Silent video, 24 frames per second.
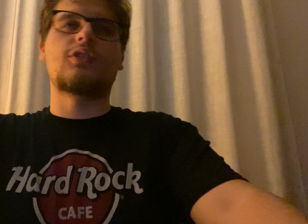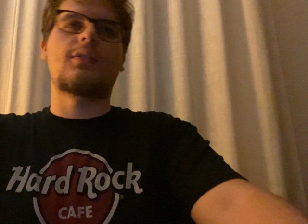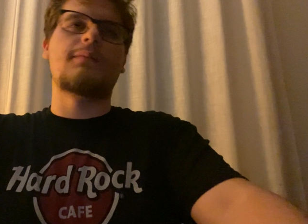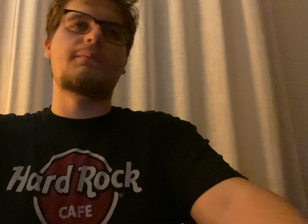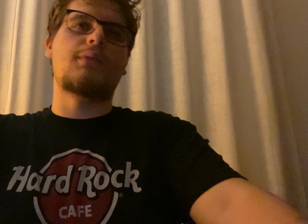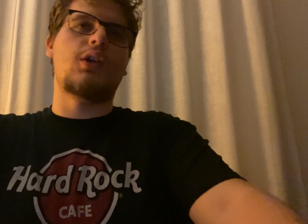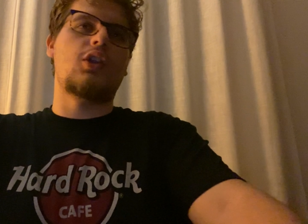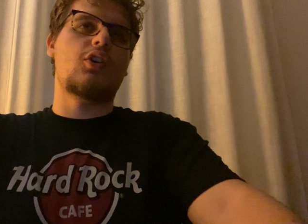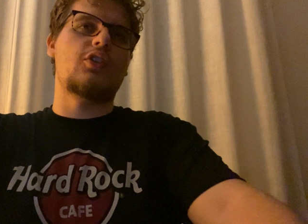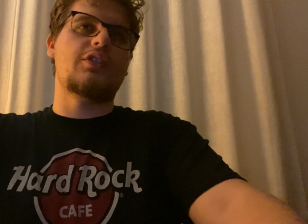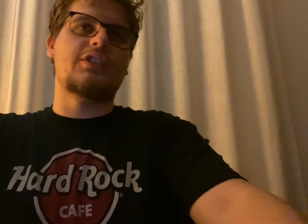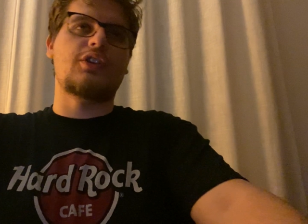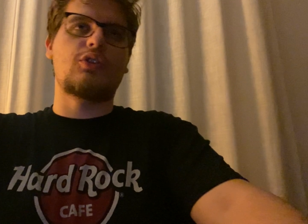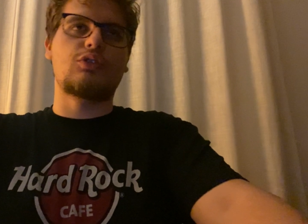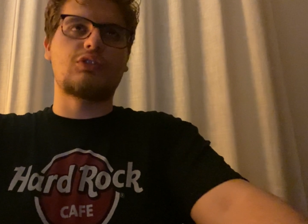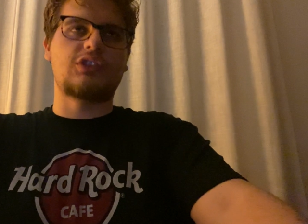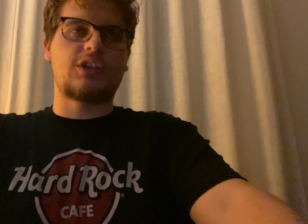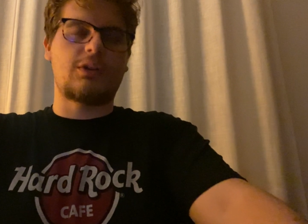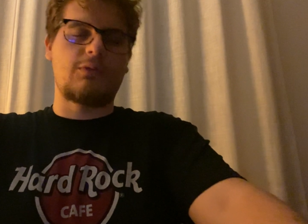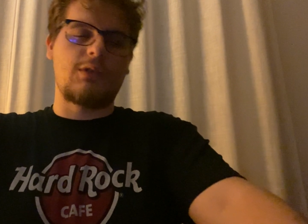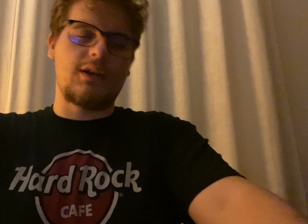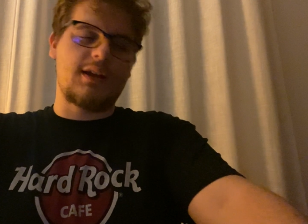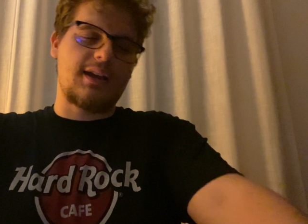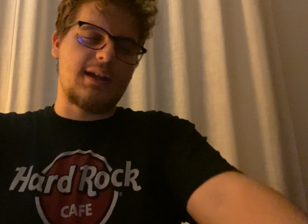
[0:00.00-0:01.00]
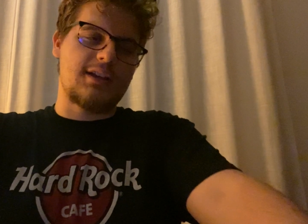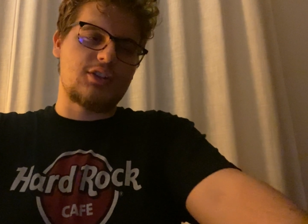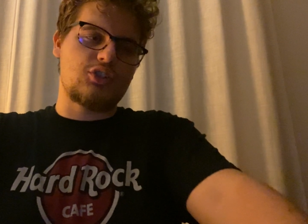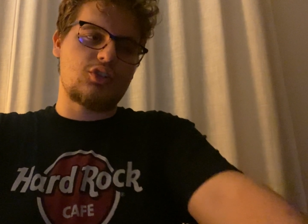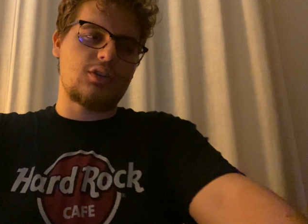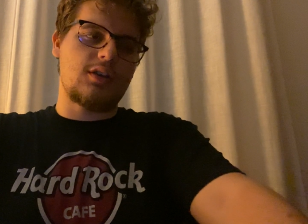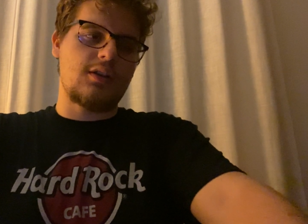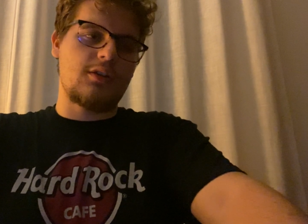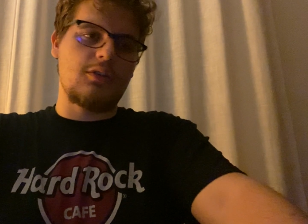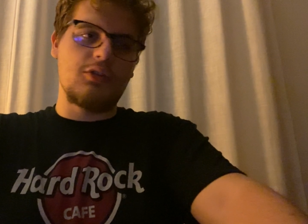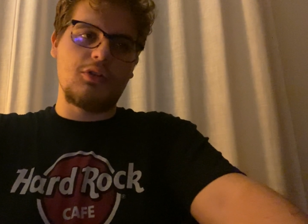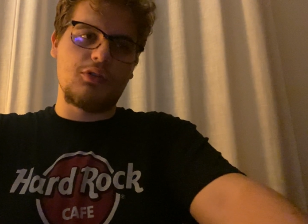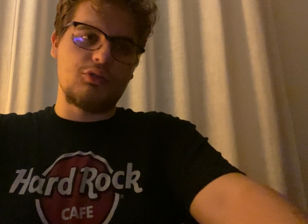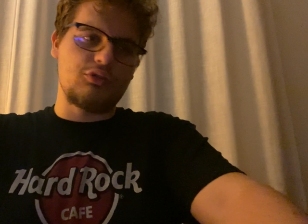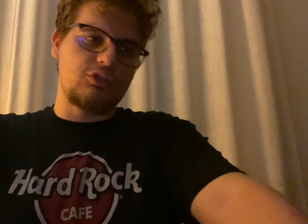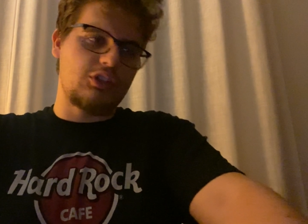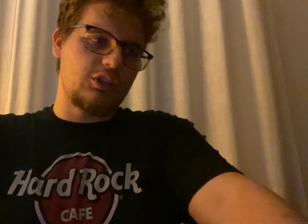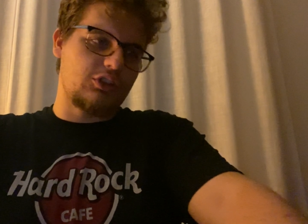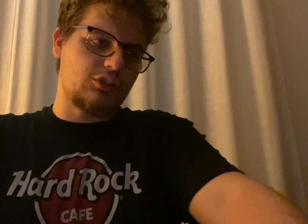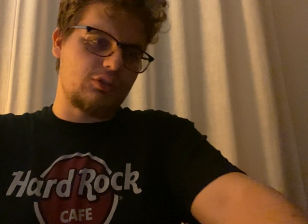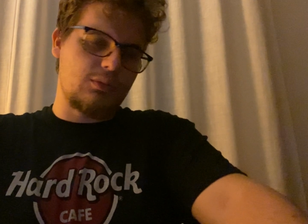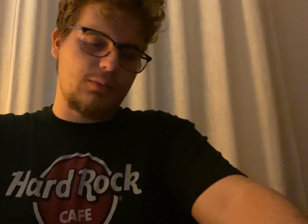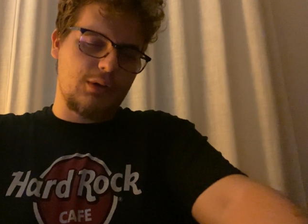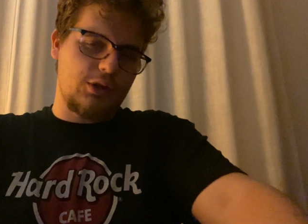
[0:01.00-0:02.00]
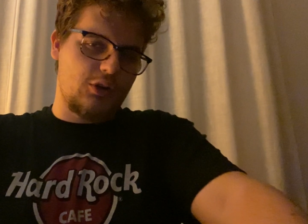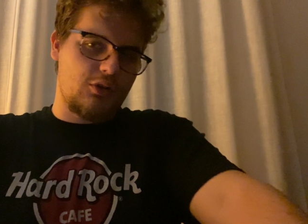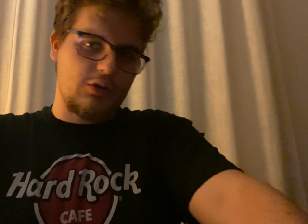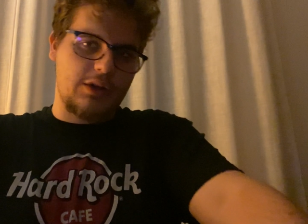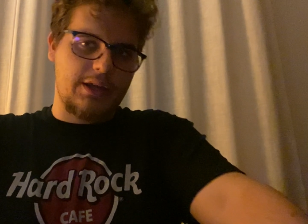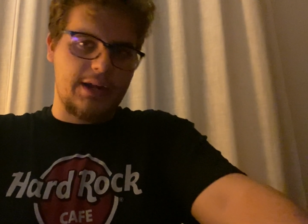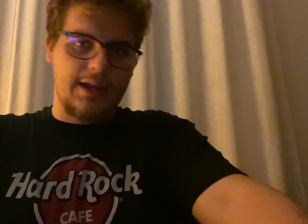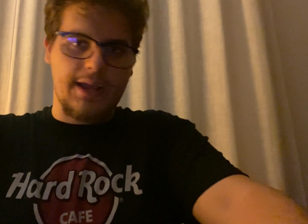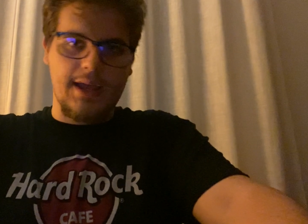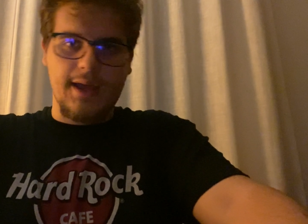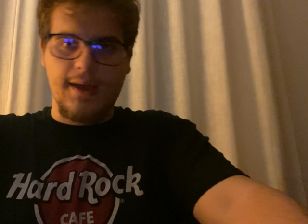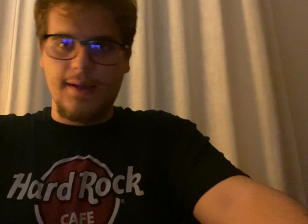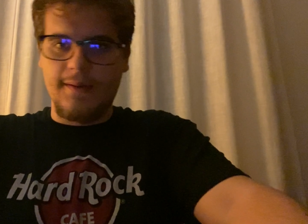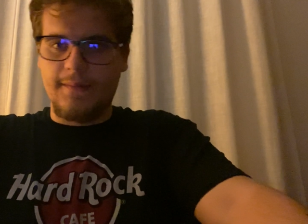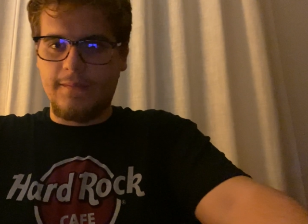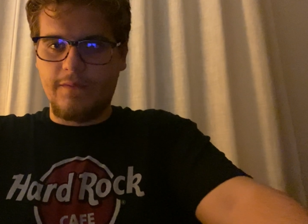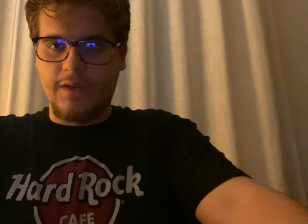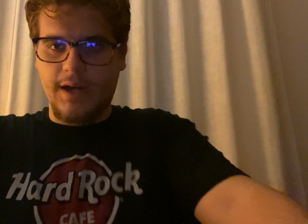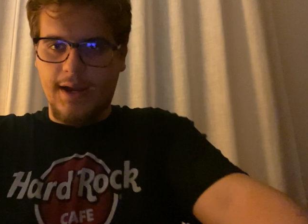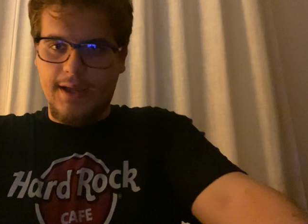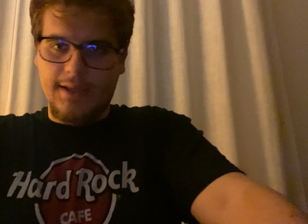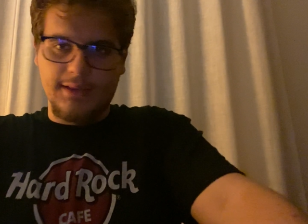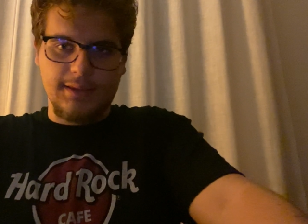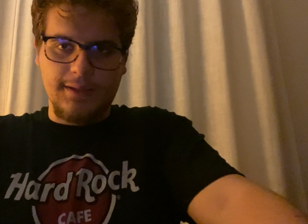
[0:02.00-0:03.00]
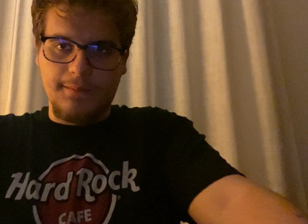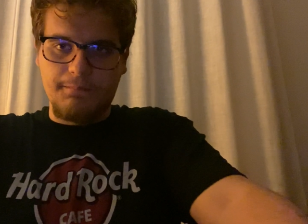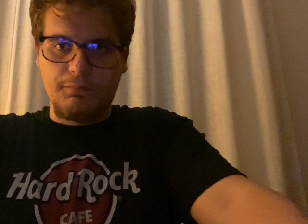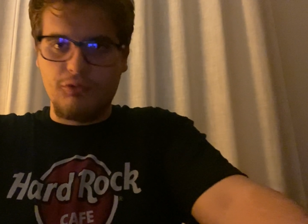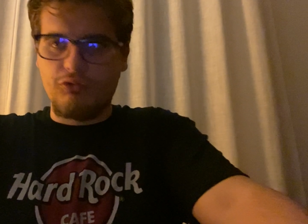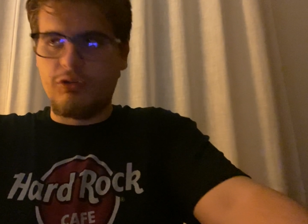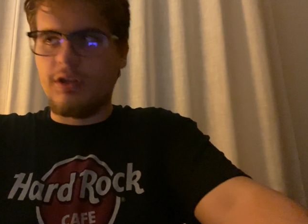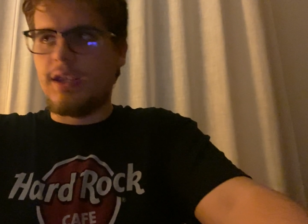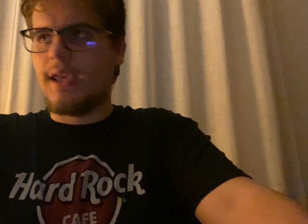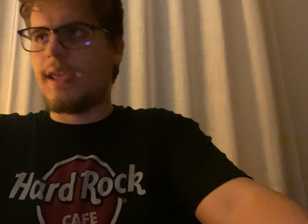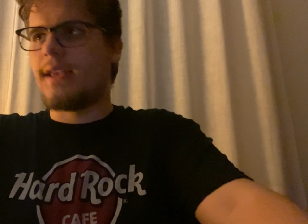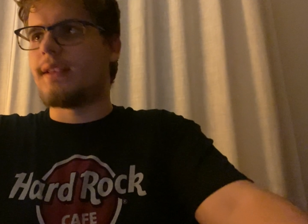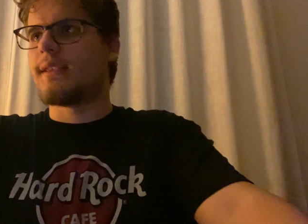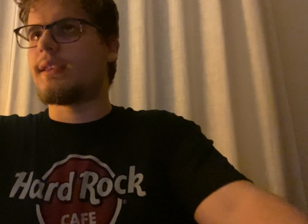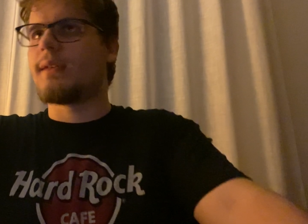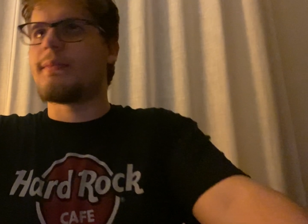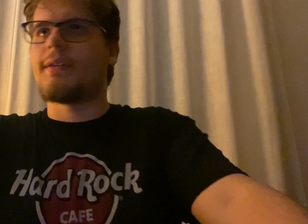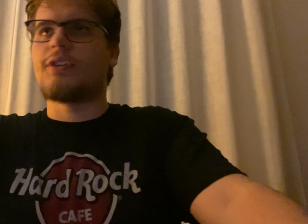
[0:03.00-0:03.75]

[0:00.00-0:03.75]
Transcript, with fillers: il Bologna oltre quel calcio d'angolo che ho detto poi non crea veramente più niente,